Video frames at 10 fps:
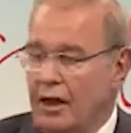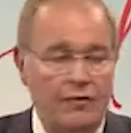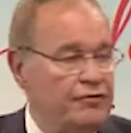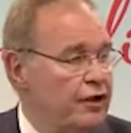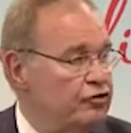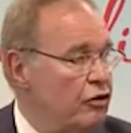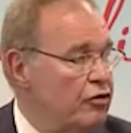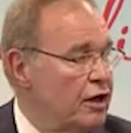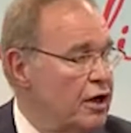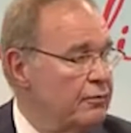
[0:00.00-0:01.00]

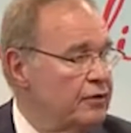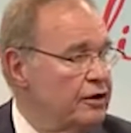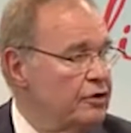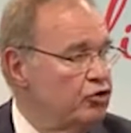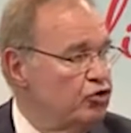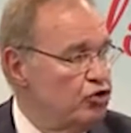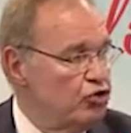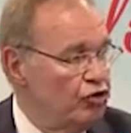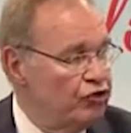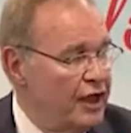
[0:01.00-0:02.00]
Enflasyon rakamlarını
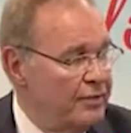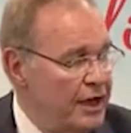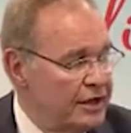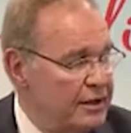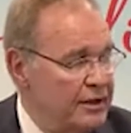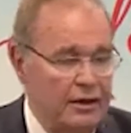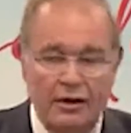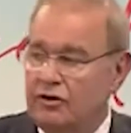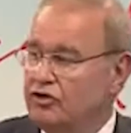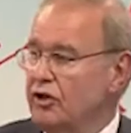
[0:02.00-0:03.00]
düşük göstermek
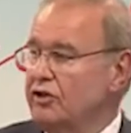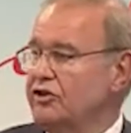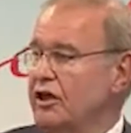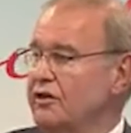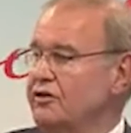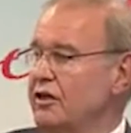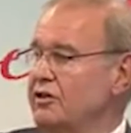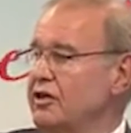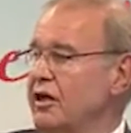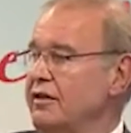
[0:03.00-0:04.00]
çalışa,
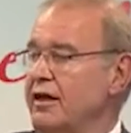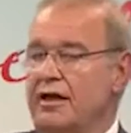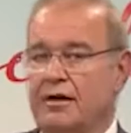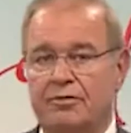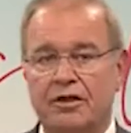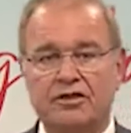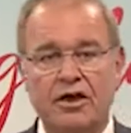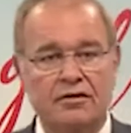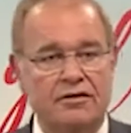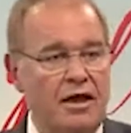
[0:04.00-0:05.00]
çalışanlara
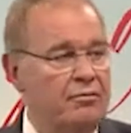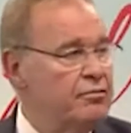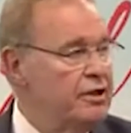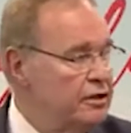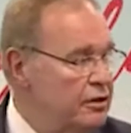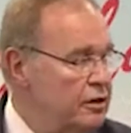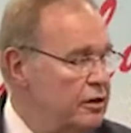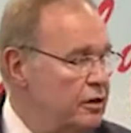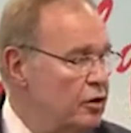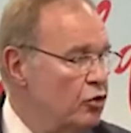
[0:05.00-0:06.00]
yapılacak zammın
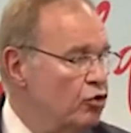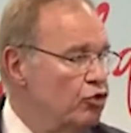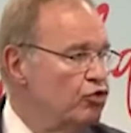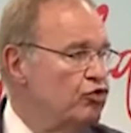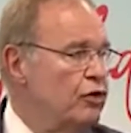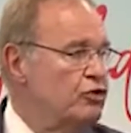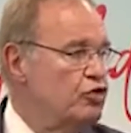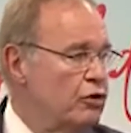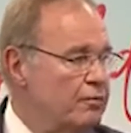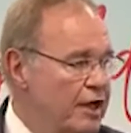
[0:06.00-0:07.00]
üstüne
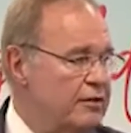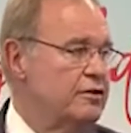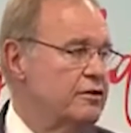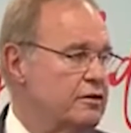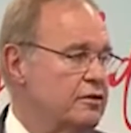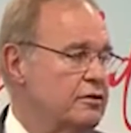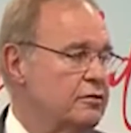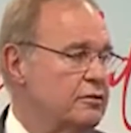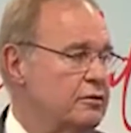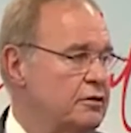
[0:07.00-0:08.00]
çökmektir.
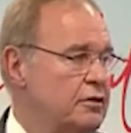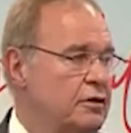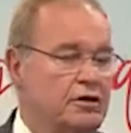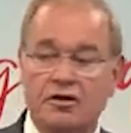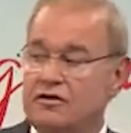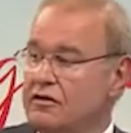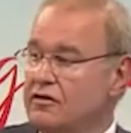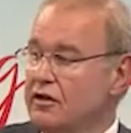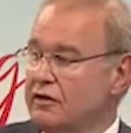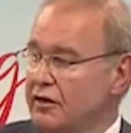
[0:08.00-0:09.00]

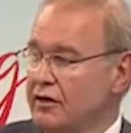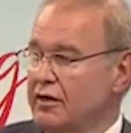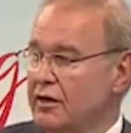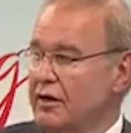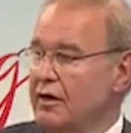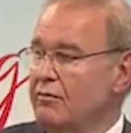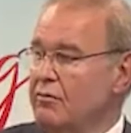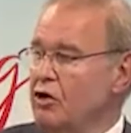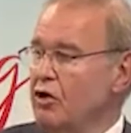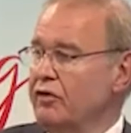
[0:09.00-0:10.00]
Hırsızlıktır
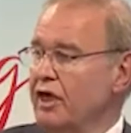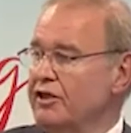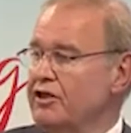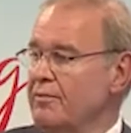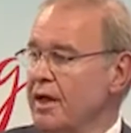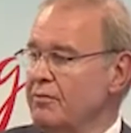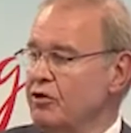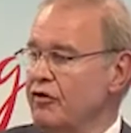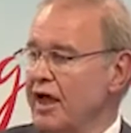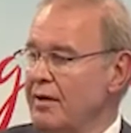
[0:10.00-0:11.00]
milyonlarca
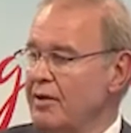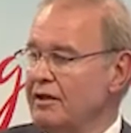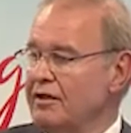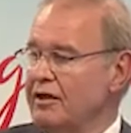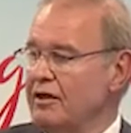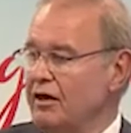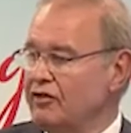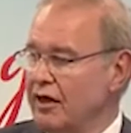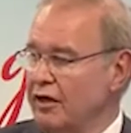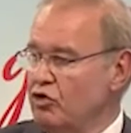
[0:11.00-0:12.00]
memur ve emeklinin
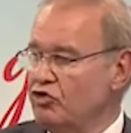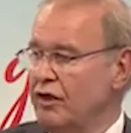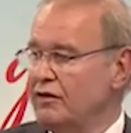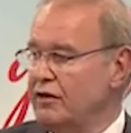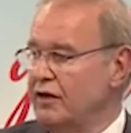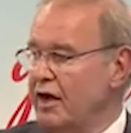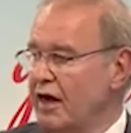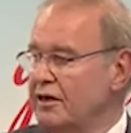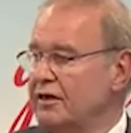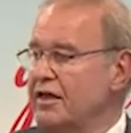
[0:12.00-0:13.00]
asgari ücretlinin
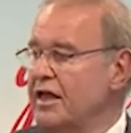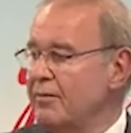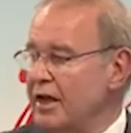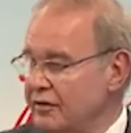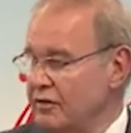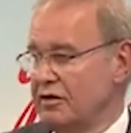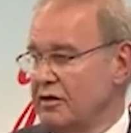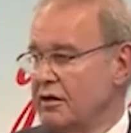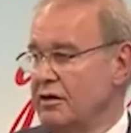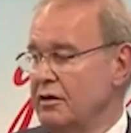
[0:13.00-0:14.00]
hakkını yemektir.